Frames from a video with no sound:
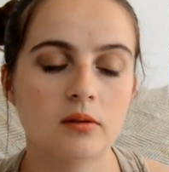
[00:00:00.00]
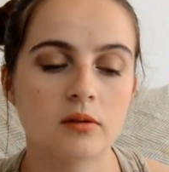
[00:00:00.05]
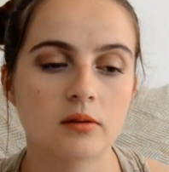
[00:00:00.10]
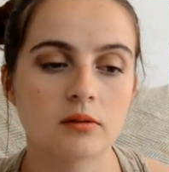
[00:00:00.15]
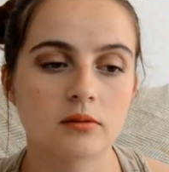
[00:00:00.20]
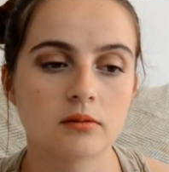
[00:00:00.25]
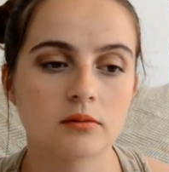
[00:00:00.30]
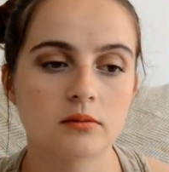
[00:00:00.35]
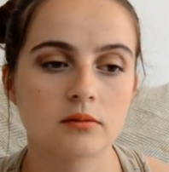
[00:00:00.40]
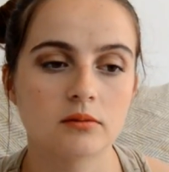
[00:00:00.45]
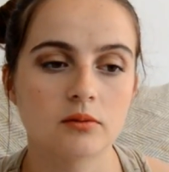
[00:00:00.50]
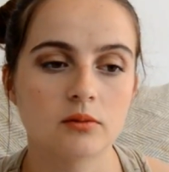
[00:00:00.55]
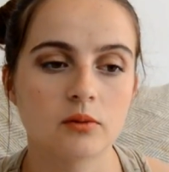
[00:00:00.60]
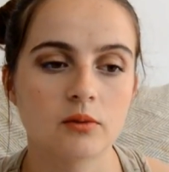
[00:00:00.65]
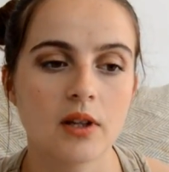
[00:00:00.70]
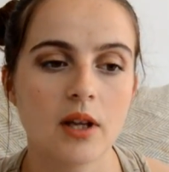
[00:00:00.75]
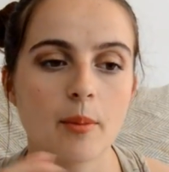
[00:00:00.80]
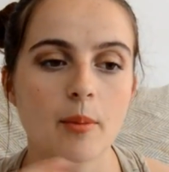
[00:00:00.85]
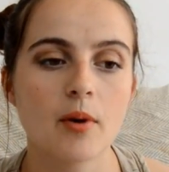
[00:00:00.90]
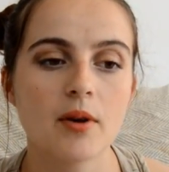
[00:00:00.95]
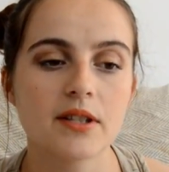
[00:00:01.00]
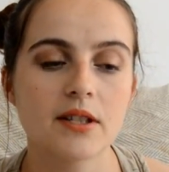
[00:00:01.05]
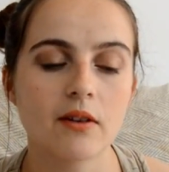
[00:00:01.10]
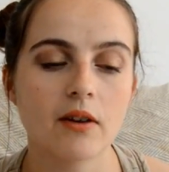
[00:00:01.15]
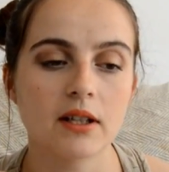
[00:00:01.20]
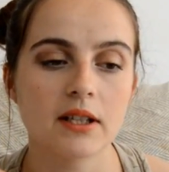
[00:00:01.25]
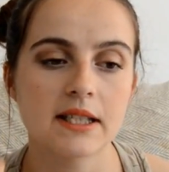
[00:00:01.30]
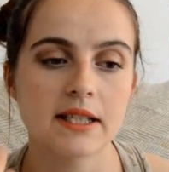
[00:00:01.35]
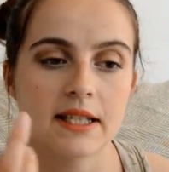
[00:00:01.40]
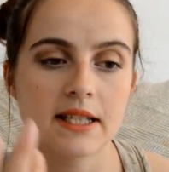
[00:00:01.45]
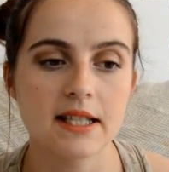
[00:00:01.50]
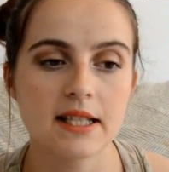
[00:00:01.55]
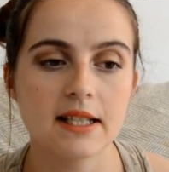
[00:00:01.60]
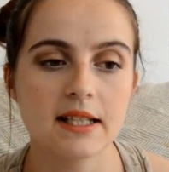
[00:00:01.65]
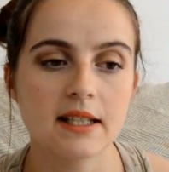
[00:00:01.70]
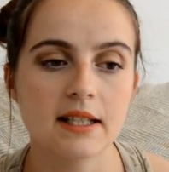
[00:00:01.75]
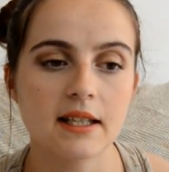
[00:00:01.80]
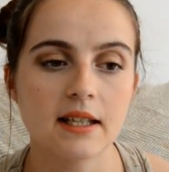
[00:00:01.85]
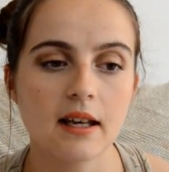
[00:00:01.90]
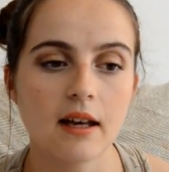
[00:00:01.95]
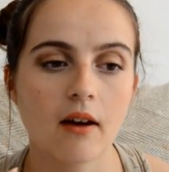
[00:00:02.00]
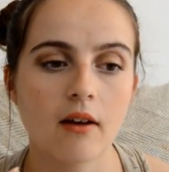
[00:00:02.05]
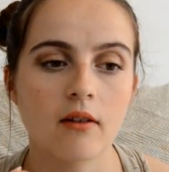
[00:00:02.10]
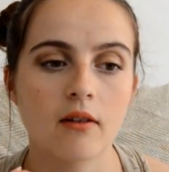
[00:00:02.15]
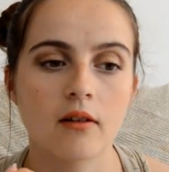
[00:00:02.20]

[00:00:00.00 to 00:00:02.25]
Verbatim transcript: Euh, on apprend à savoir ce qu'il est,